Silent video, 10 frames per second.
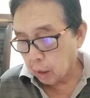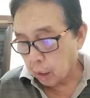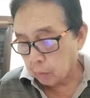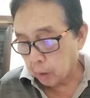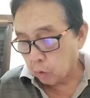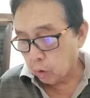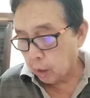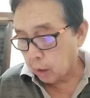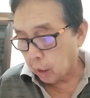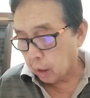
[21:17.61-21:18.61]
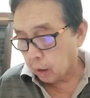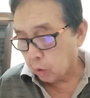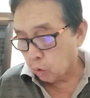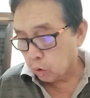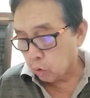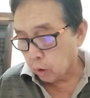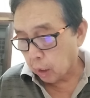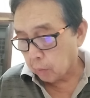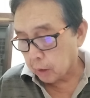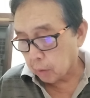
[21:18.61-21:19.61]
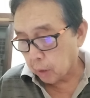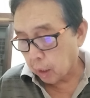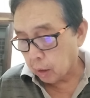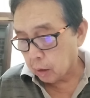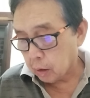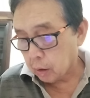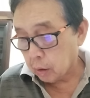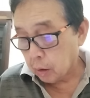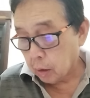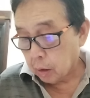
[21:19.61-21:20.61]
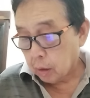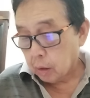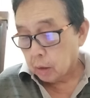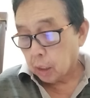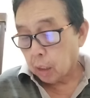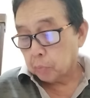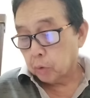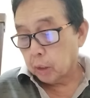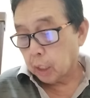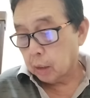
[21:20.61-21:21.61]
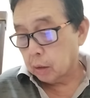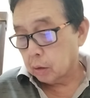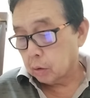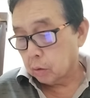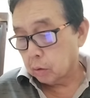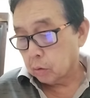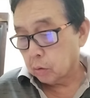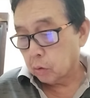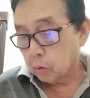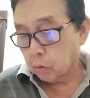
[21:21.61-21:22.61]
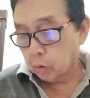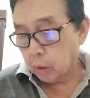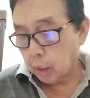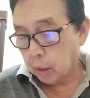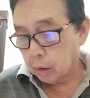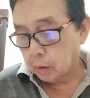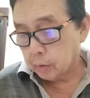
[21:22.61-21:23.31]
at baguhin ang kulturang masama sa kapulisan. totoo yan.